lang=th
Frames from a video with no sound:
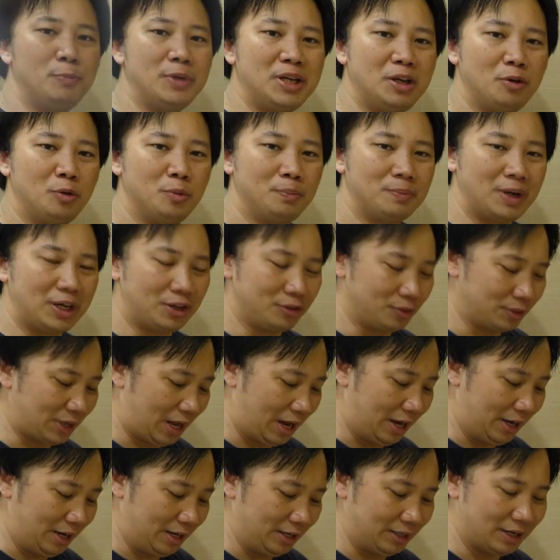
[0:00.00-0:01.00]
มนิ้วไปตรงไห
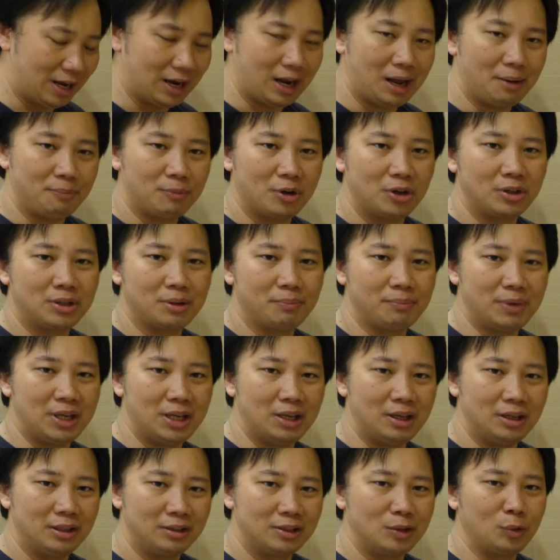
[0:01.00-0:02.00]
นนะครับ ก็จะมี
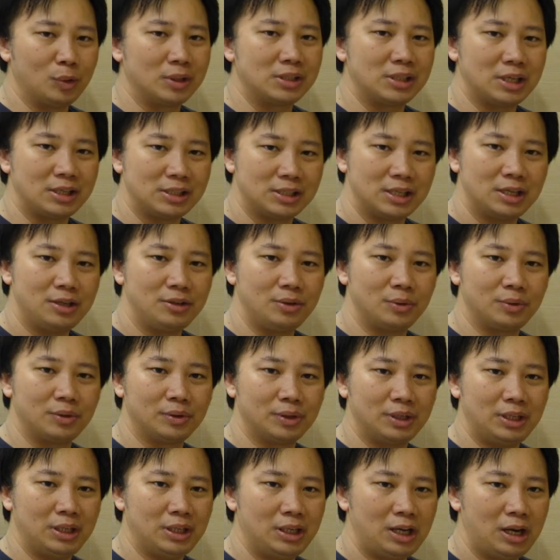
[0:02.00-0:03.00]
ตัวเซ็นเซอร์อยู่ตร
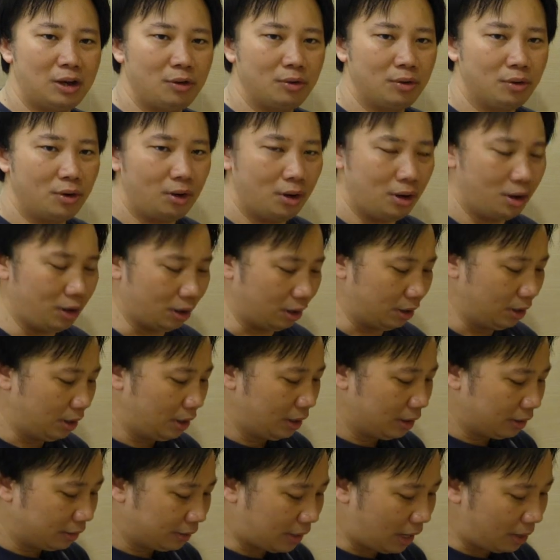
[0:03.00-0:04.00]
งนี้ แล้วก็
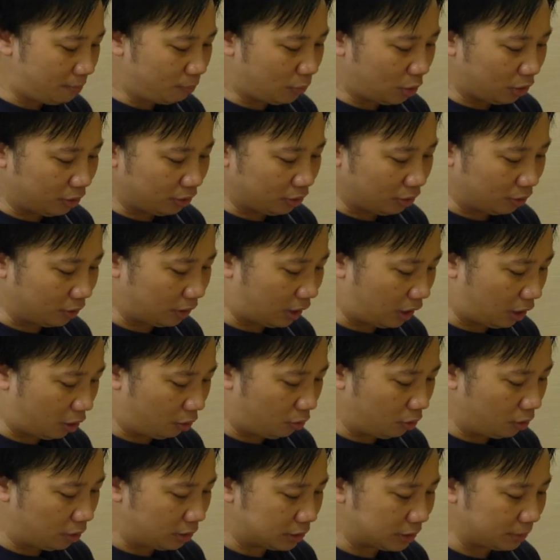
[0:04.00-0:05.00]
ด้านบนของเขา
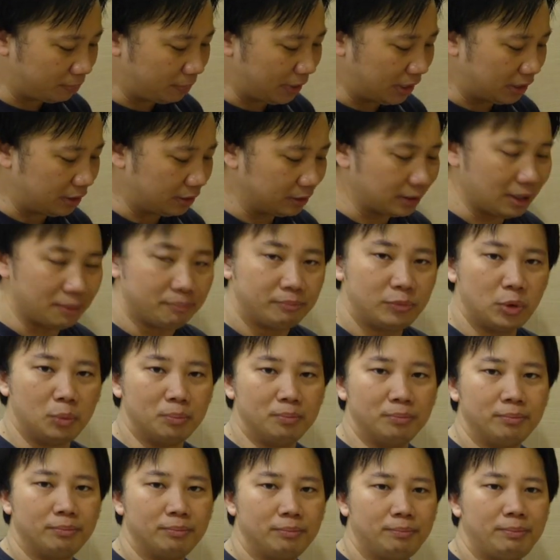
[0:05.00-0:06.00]
ก็จะมีตั้งแต่ปุ่ม
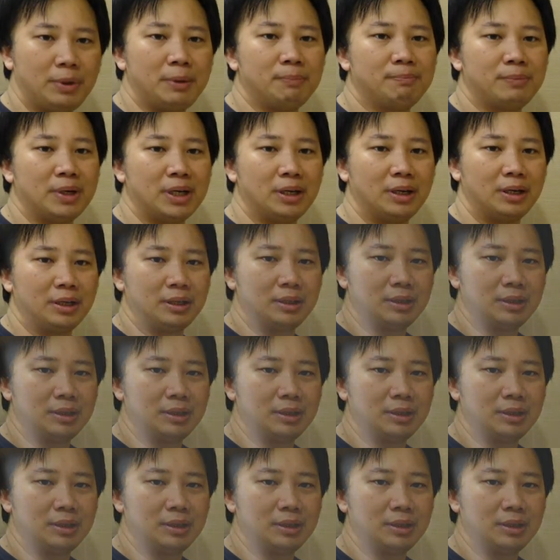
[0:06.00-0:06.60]
ปิดเปิด